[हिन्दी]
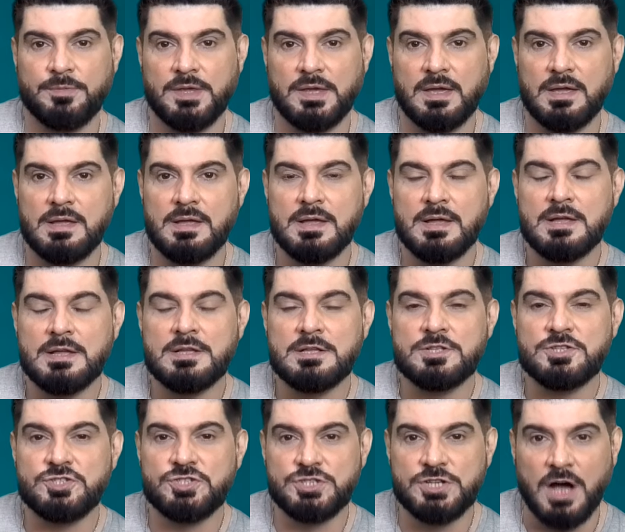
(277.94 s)
ठीक है
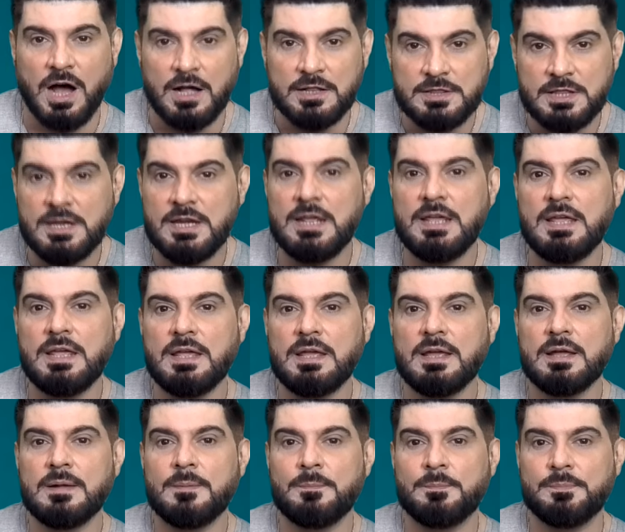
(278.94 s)
चांदनी
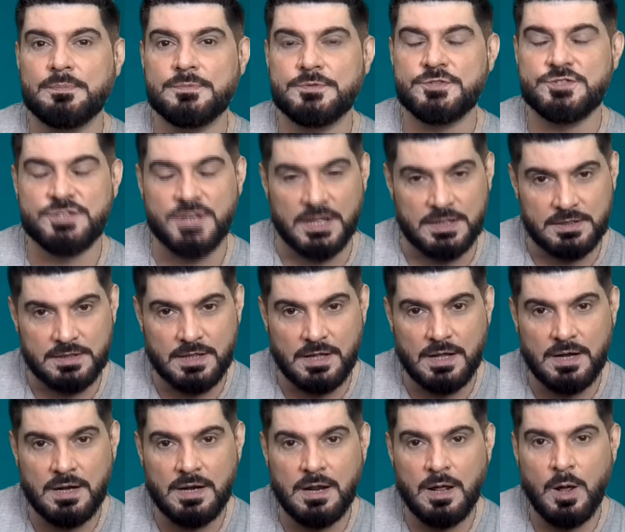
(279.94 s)

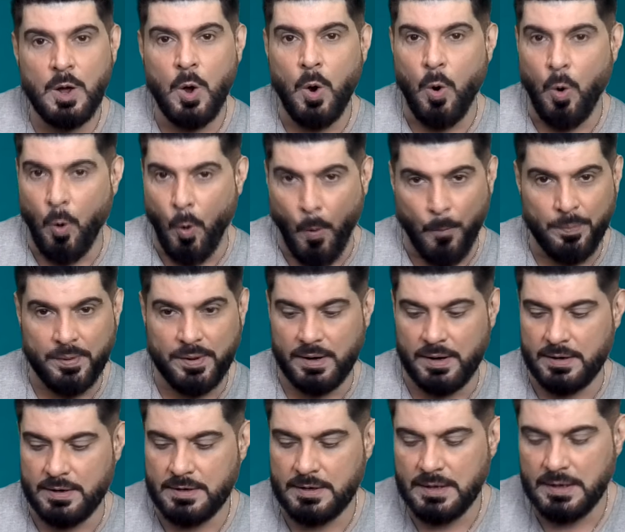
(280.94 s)
चंदन
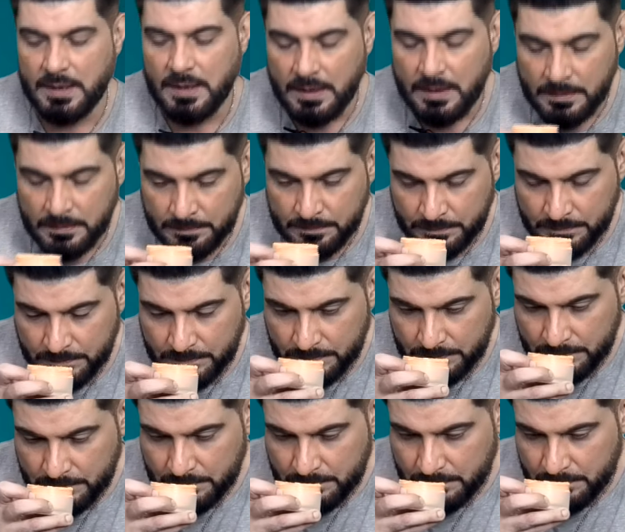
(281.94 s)
ओपटन ठीक है
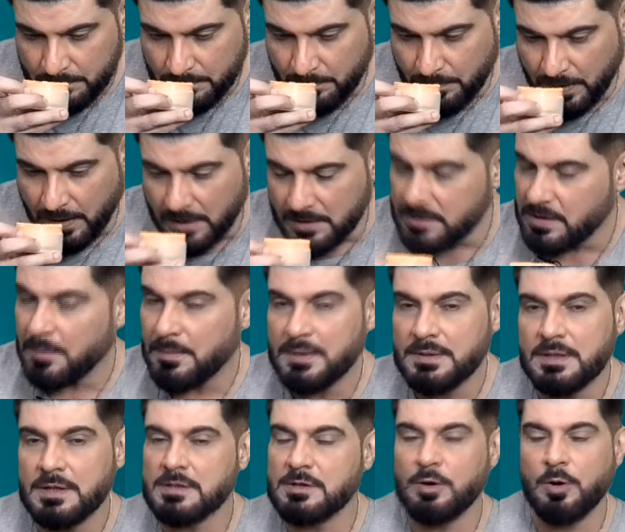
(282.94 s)
बड़ा
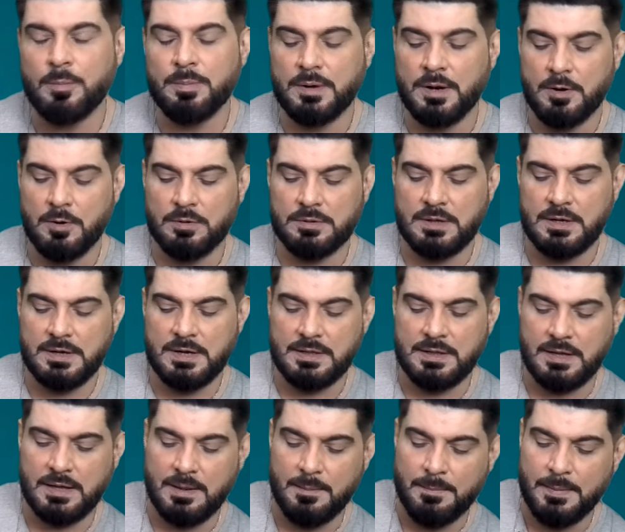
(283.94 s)
ज़बरदस्त ऑप्टन होता है ये
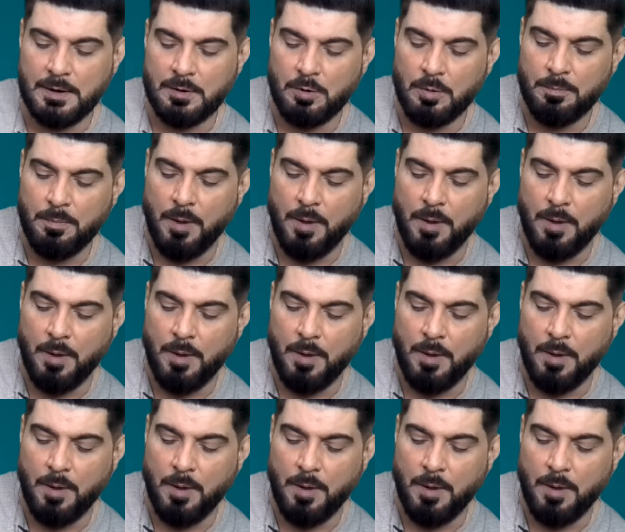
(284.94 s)
देखिए बिल्कुल